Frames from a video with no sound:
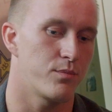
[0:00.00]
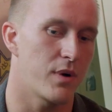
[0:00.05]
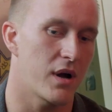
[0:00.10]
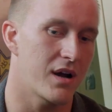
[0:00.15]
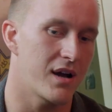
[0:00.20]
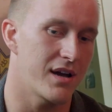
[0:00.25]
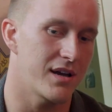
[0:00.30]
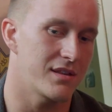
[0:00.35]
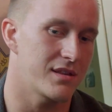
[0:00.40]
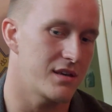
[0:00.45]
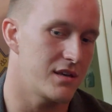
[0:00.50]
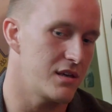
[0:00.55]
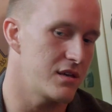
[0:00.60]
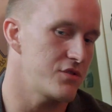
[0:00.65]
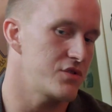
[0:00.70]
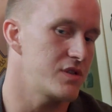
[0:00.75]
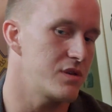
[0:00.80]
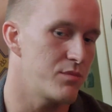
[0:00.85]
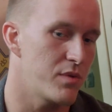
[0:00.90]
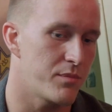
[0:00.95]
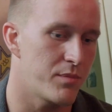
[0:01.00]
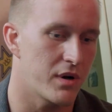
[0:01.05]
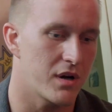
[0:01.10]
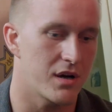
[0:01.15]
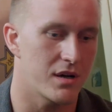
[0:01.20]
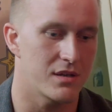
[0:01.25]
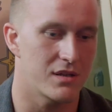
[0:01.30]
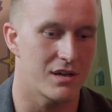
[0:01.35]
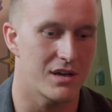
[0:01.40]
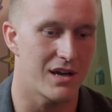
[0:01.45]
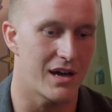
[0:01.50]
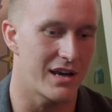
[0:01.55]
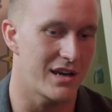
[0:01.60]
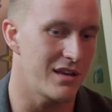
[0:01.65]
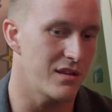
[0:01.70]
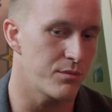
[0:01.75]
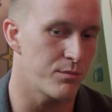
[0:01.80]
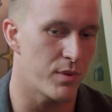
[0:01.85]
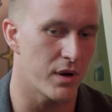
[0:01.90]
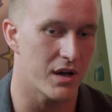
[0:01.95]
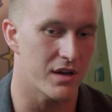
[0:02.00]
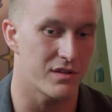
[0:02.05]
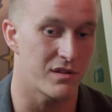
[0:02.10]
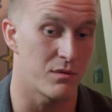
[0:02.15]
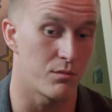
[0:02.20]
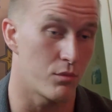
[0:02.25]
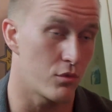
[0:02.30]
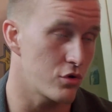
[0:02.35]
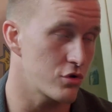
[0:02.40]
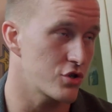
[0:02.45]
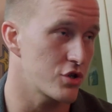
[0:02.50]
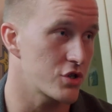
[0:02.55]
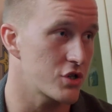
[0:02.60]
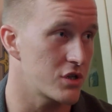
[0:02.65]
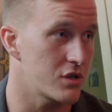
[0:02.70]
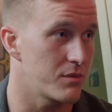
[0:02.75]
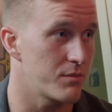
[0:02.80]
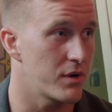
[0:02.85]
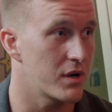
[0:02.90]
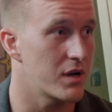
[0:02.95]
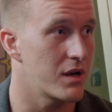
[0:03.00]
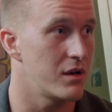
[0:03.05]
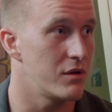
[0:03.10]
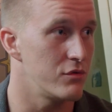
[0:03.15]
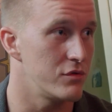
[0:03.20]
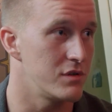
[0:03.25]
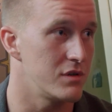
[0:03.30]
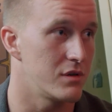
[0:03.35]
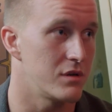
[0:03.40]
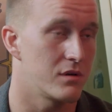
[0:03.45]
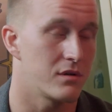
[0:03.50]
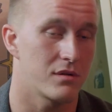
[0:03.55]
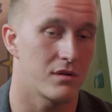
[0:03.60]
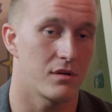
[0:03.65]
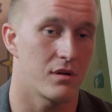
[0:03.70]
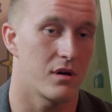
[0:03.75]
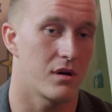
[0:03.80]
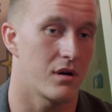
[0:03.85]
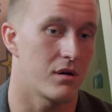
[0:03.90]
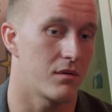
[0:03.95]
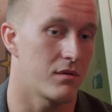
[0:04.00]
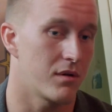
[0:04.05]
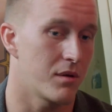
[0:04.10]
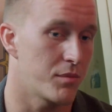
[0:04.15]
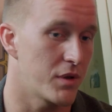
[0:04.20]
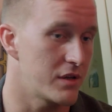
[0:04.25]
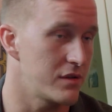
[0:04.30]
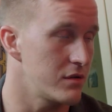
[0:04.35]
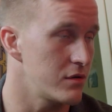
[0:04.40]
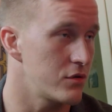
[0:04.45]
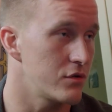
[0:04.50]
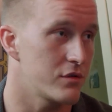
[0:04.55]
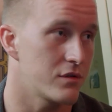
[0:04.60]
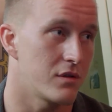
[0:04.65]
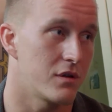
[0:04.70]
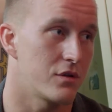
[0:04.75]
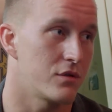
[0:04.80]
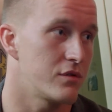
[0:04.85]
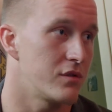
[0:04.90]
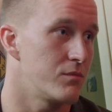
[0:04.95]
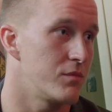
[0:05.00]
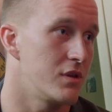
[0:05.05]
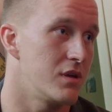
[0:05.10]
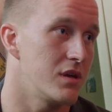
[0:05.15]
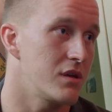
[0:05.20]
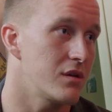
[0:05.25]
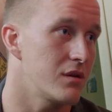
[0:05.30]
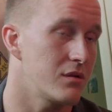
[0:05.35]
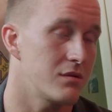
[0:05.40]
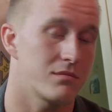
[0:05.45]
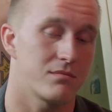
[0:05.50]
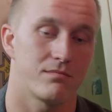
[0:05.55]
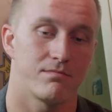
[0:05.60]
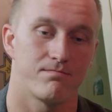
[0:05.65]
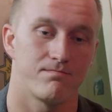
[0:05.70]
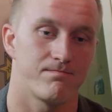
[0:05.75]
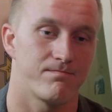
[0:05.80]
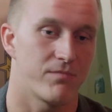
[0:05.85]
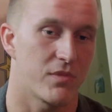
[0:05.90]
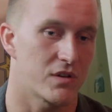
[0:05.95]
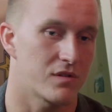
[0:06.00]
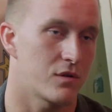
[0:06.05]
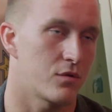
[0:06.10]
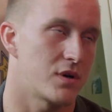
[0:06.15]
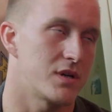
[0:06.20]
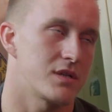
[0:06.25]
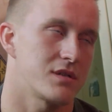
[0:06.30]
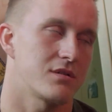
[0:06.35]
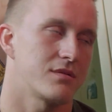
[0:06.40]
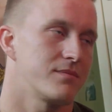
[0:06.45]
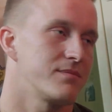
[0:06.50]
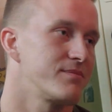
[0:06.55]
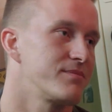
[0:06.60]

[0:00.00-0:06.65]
Пока это есть в тебе, пока это горит, пока ты можешь, и пока люди а, аплодируют и дают тебе деньги, оставайся.